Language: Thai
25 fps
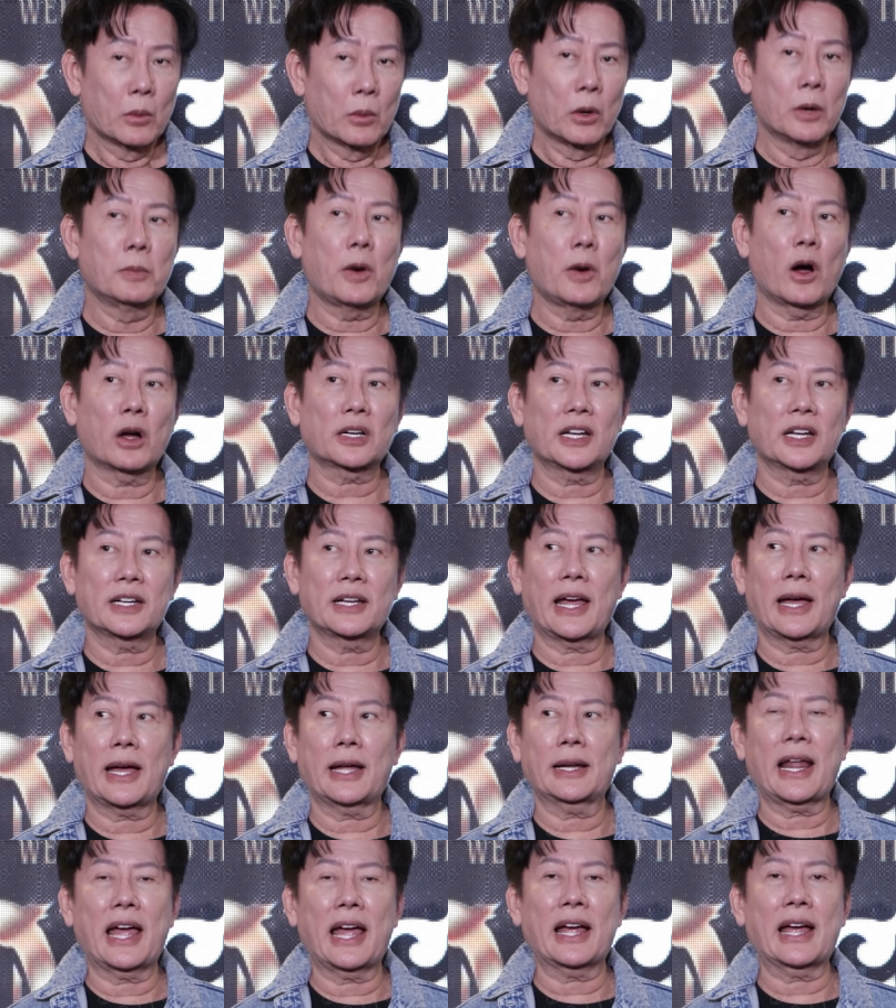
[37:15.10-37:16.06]
ผมบอกเลย
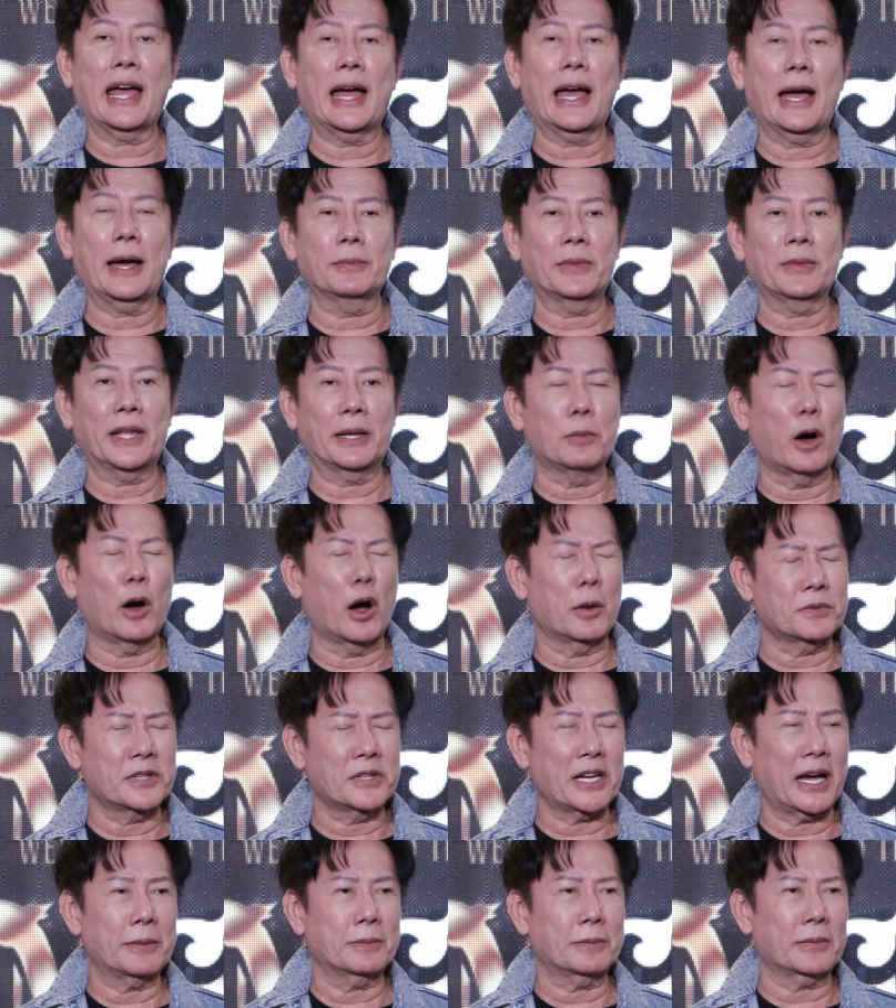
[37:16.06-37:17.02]
นะนางงามเนี่ยบอบ
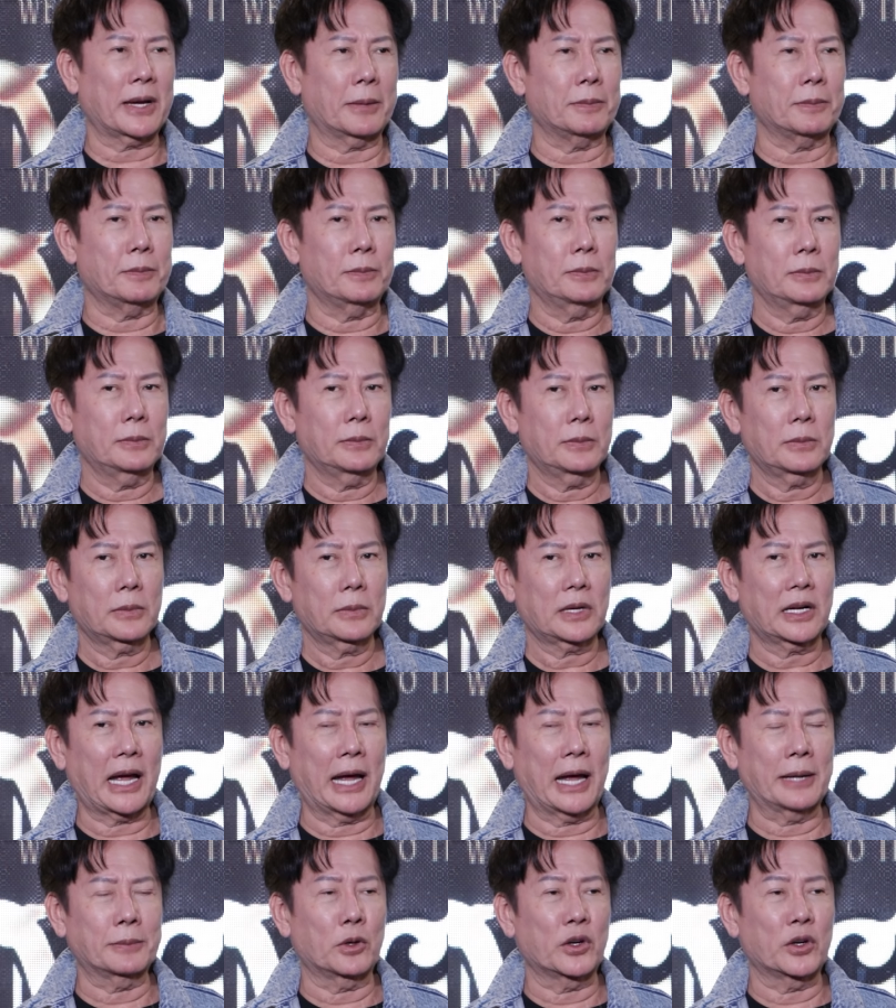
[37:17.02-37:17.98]
ช้ำกับ
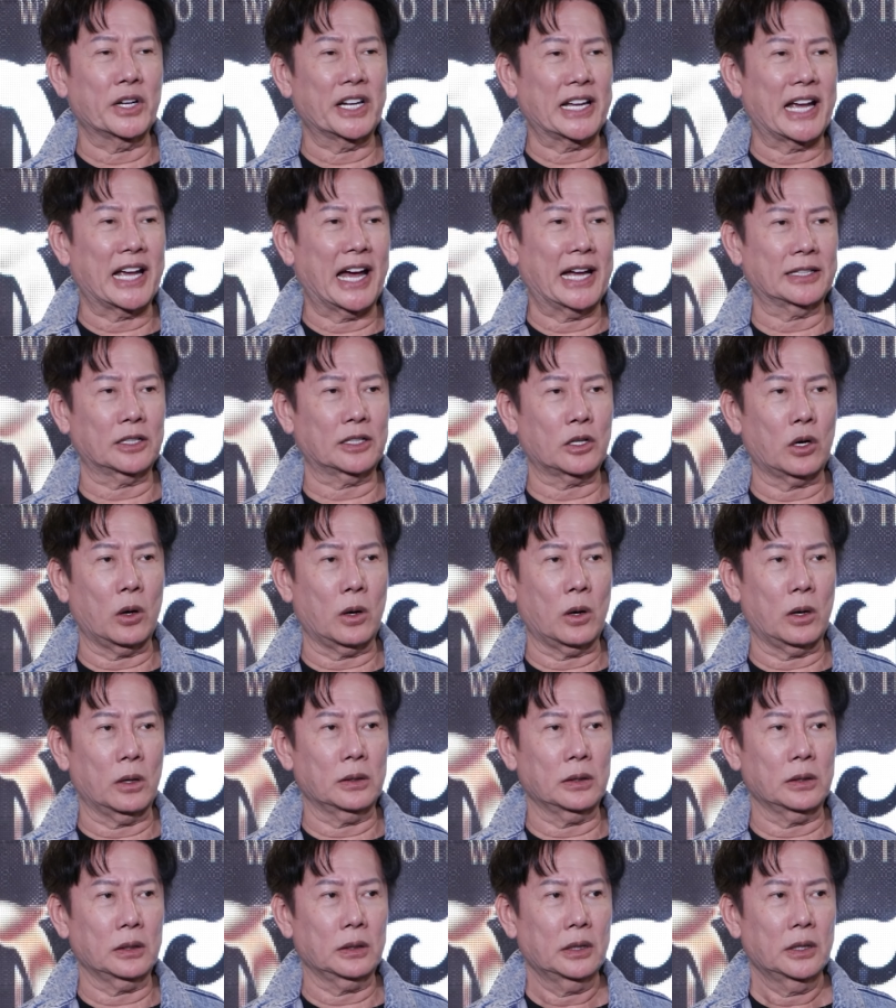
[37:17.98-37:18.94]
การบริการของ
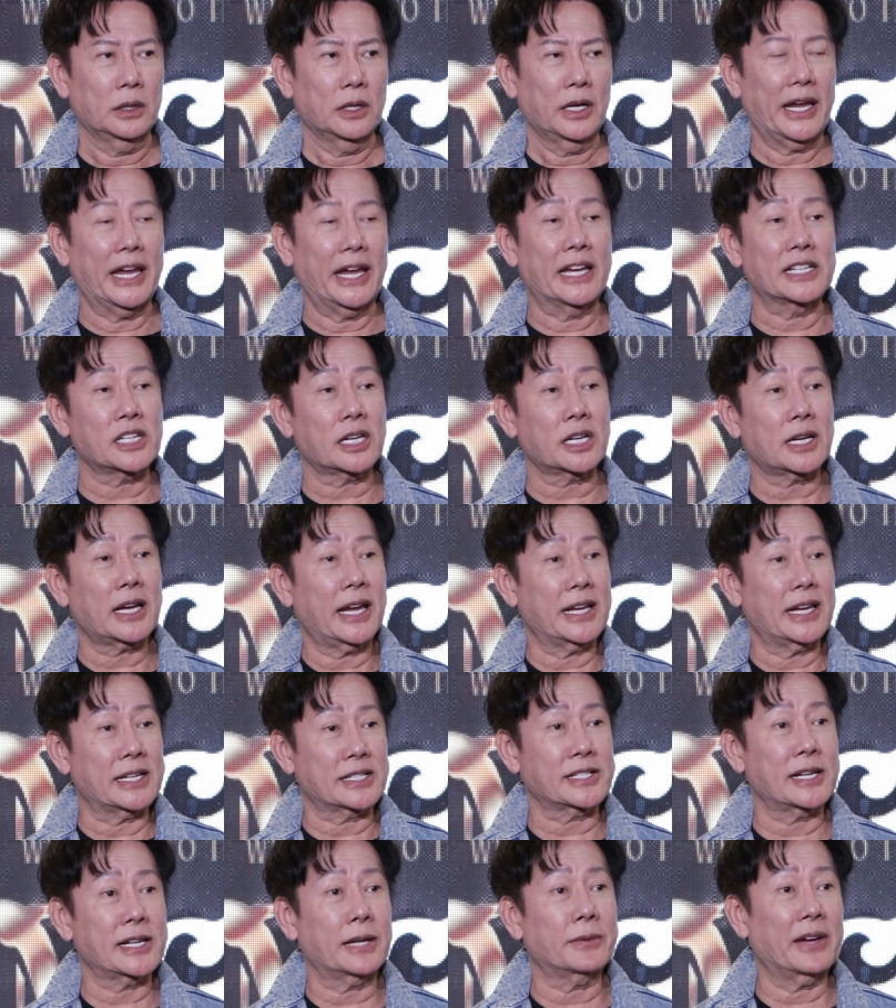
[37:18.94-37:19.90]
เอช เค
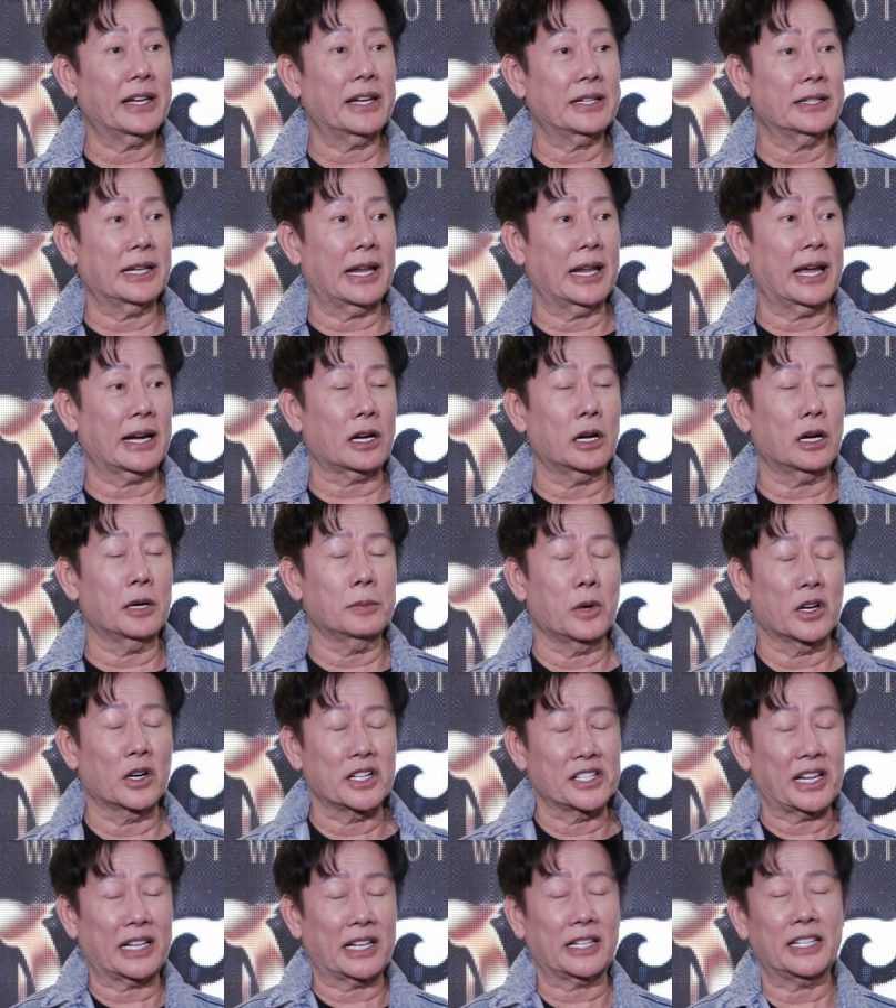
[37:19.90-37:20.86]
เซเว่น แล้วก็บ
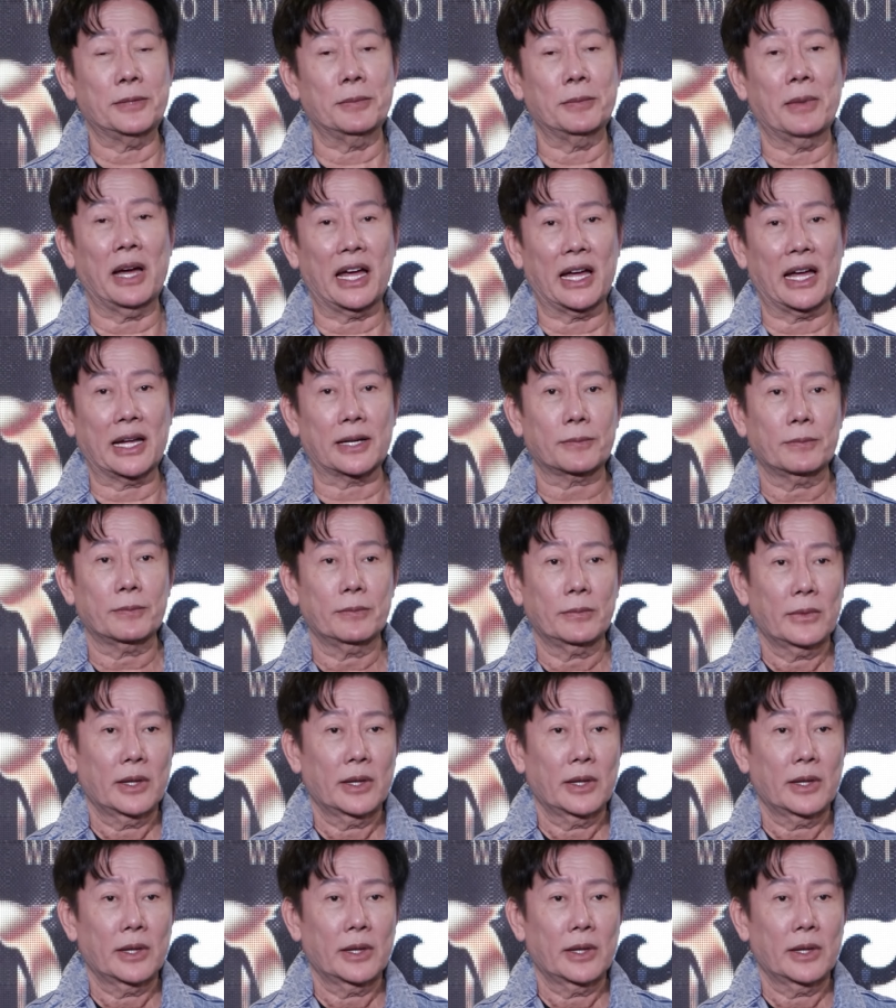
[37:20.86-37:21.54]
ริษัทนี้มาก